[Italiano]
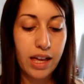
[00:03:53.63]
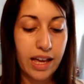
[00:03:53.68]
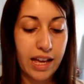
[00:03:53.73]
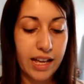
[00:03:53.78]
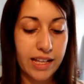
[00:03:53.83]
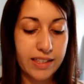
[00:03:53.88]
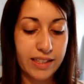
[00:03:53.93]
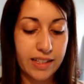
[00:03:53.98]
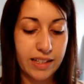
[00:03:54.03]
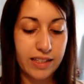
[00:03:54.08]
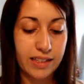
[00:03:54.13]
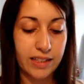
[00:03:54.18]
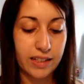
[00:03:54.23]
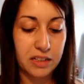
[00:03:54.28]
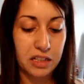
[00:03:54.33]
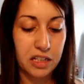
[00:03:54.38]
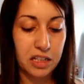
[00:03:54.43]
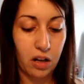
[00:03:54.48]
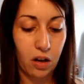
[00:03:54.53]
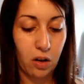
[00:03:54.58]
essenza
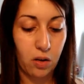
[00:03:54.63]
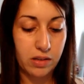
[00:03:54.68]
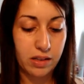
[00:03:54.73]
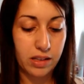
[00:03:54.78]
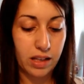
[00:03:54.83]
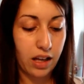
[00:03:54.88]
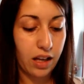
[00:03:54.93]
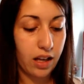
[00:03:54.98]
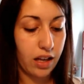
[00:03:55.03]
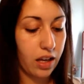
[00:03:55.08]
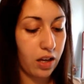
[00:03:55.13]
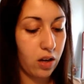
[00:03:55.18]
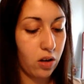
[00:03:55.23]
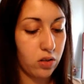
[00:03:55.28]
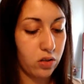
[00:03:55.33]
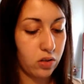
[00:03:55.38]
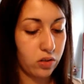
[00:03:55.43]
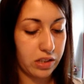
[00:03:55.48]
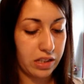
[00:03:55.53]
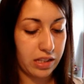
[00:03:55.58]
di rosa e
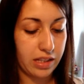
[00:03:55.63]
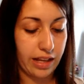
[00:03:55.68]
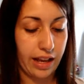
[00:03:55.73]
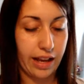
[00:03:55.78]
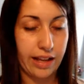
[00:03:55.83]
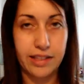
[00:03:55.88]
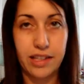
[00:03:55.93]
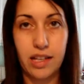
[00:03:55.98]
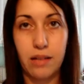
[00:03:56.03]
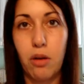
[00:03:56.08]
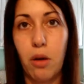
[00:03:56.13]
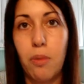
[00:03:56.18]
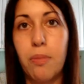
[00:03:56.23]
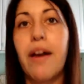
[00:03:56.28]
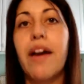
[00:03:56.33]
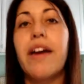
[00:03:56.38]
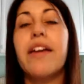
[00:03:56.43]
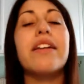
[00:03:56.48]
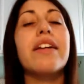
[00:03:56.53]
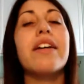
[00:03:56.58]
olio di sesamo
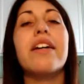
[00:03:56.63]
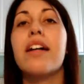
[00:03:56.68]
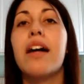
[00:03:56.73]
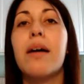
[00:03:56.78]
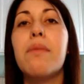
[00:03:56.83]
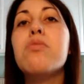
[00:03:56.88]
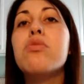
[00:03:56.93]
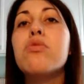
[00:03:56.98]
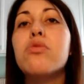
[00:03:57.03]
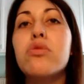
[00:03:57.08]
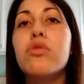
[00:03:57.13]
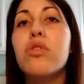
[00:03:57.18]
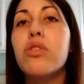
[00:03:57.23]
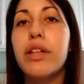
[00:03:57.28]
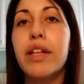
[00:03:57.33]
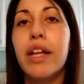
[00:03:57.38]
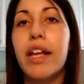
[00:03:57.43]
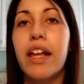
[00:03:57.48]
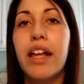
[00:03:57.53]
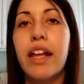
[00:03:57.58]
per appunto
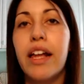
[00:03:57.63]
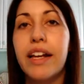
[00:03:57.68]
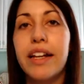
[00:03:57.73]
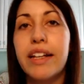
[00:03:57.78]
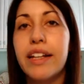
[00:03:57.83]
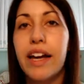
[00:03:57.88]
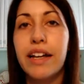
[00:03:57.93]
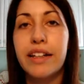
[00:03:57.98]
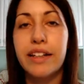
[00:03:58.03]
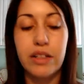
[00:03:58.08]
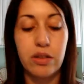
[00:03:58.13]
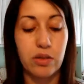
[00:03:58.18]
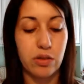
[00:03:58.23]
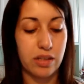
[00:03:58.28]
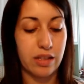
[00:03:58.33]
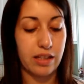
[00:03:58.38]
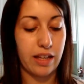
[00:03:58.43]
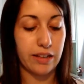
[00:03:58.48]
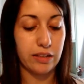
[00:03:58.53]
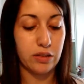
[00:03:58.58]
cre creare il
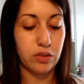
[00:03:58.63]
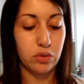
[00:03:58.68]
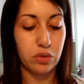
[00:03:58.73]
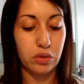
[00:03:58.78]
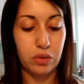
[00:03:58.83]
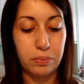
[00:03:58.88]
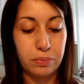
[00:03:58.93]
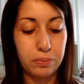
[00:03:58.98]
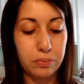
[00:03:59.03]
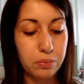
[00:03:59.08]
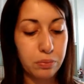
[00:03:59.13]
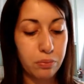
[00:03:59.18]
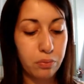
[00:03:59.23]
rossetto.